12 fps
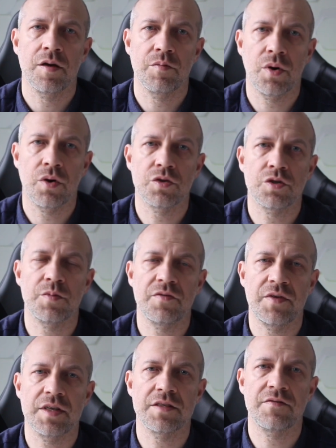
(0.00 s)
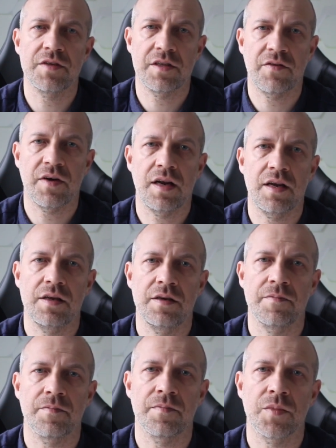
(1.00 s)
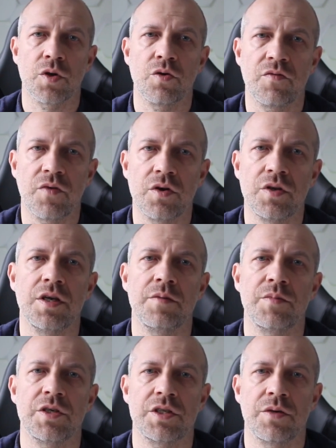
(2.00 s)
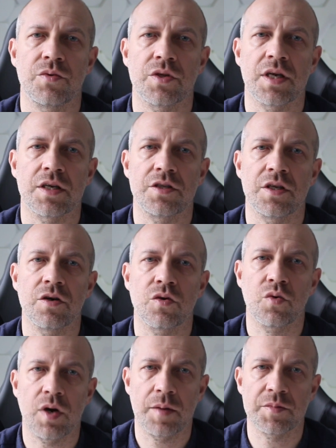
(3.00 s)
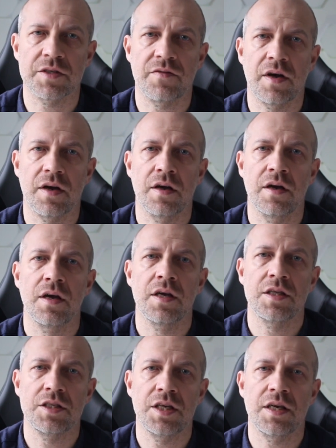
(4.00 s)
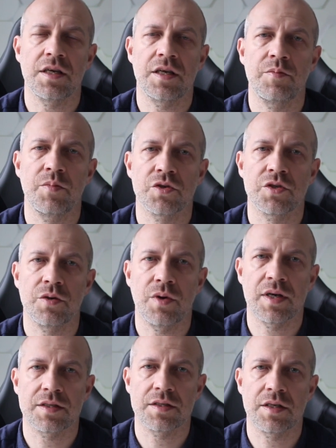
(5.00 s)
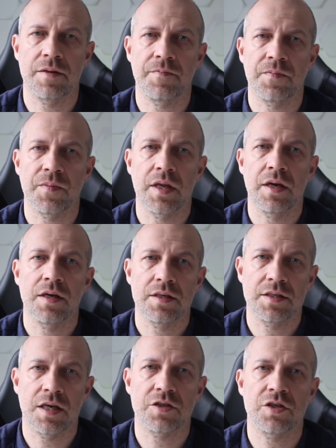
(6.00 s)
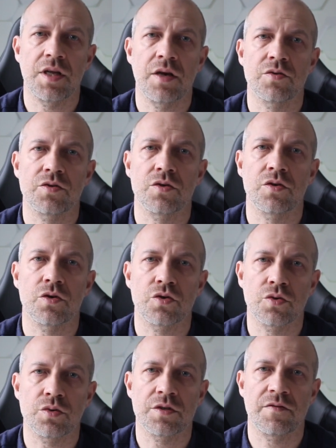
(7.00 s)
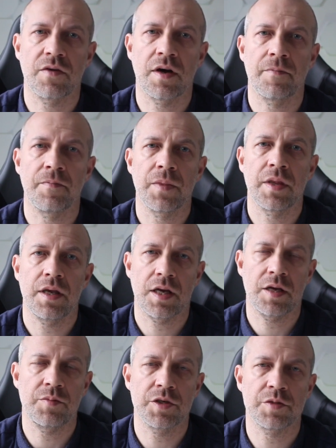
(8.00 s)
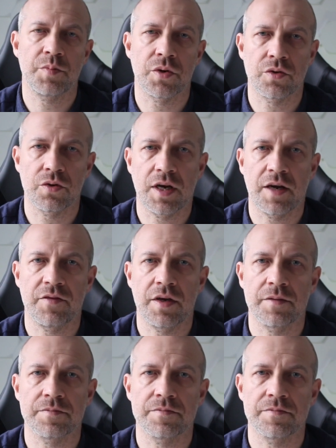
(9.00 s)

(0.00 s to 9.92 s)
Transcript: Bądźmy więc wytrwali. Uwolnijmy się od każdego kłamstwa dzięki Bożej łasce, zaczynając od oszustwa, jakim jest pornografia.